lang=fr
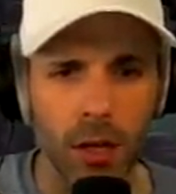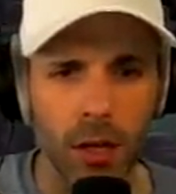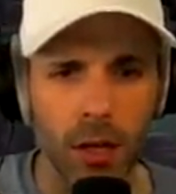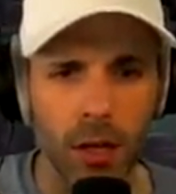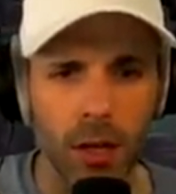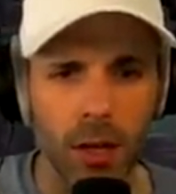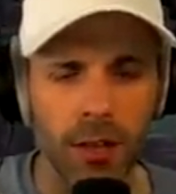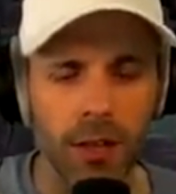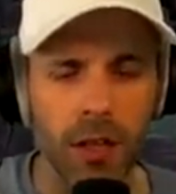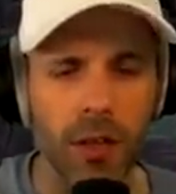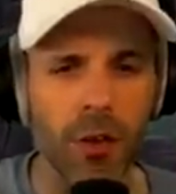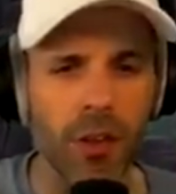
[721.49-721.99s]

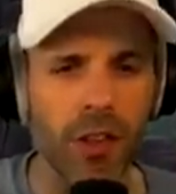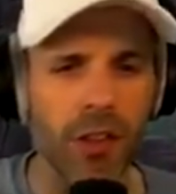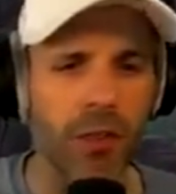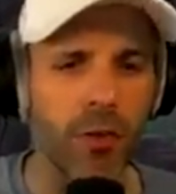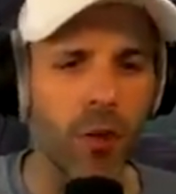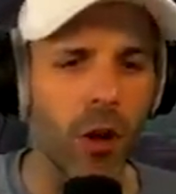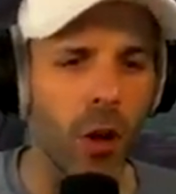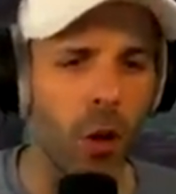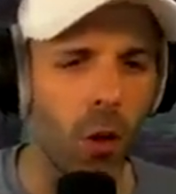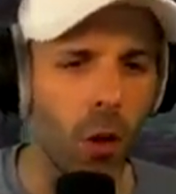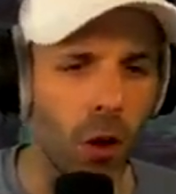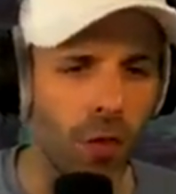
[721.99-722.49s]
Et cette fois-ci,
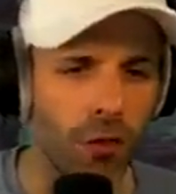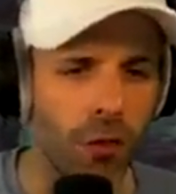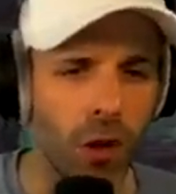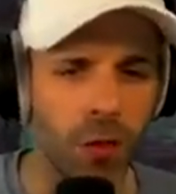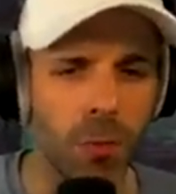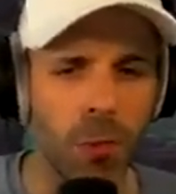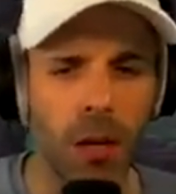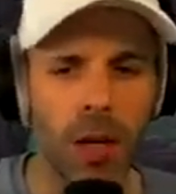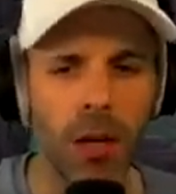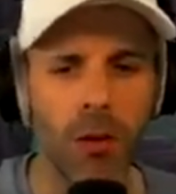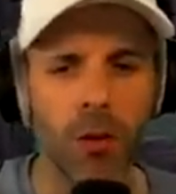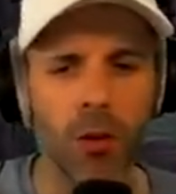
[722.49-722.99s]
voilà, on renforce
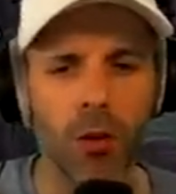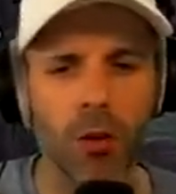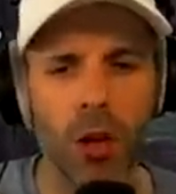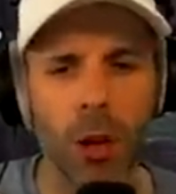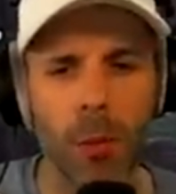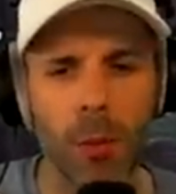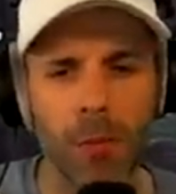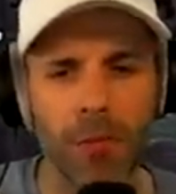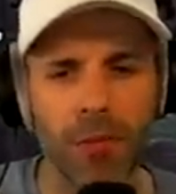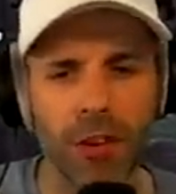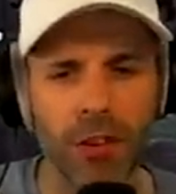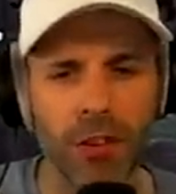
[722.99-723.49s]
pas de la
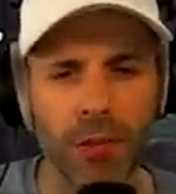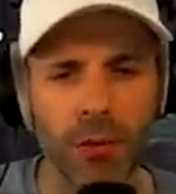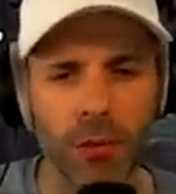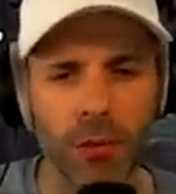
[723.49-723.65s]
même façon.